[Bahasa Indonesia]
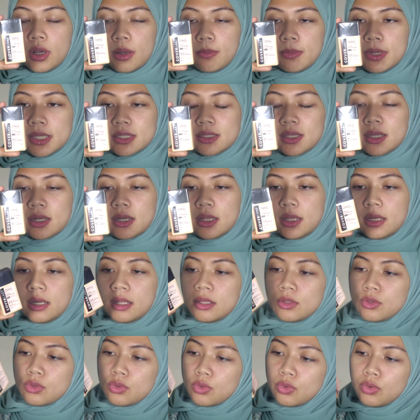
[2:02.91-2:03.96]
kemasan
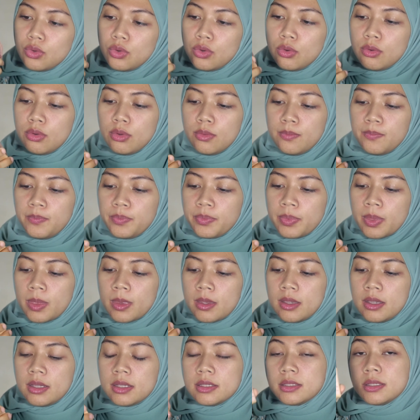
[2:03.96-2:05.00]
ini tuh
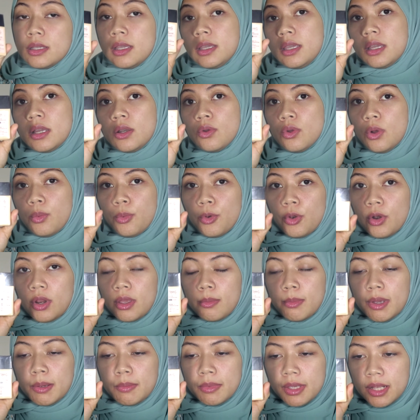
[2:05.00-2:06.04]
isinya 25
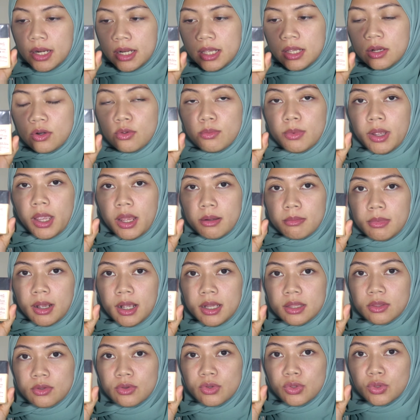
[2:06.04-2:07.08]
mili lumayan
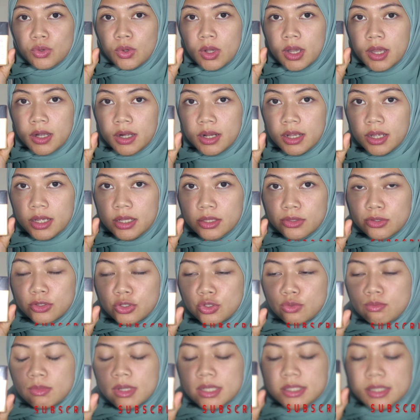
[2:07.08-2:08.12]
banget untuk harga
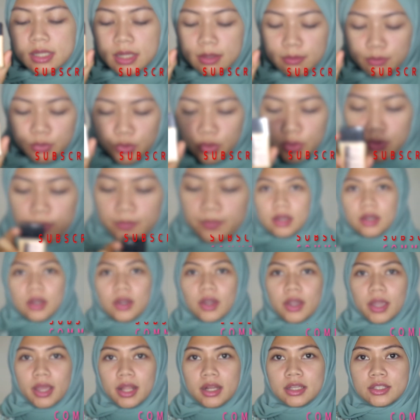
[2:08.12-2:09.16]
17.000
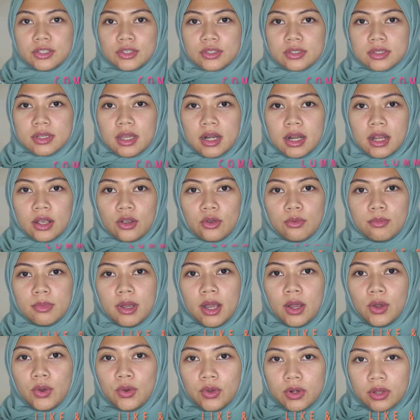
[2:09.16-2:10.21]
oke lanjut sekarang aku
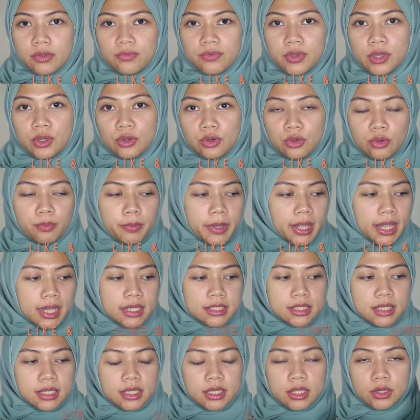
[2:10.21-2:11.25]
mau review
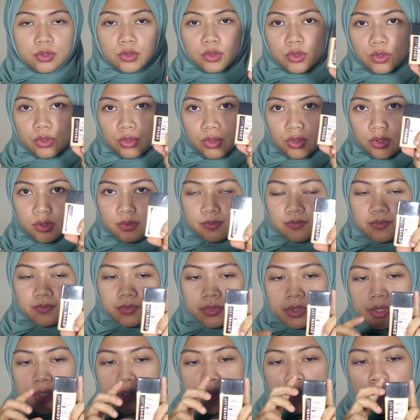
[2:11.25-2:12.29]
packagingnya dulu
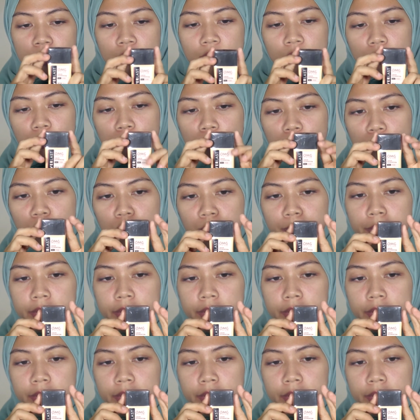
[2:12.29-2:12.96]
untuk